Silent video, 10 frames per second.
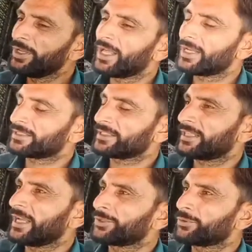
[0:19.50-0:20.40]
वही ला
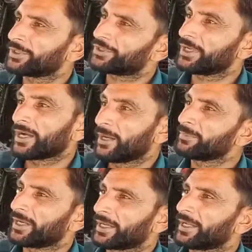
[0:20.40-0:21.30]
सकता है जो अच्छे
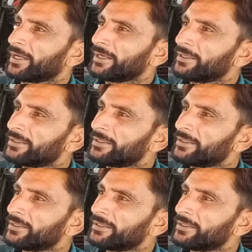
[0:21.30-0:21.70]
काम करेगा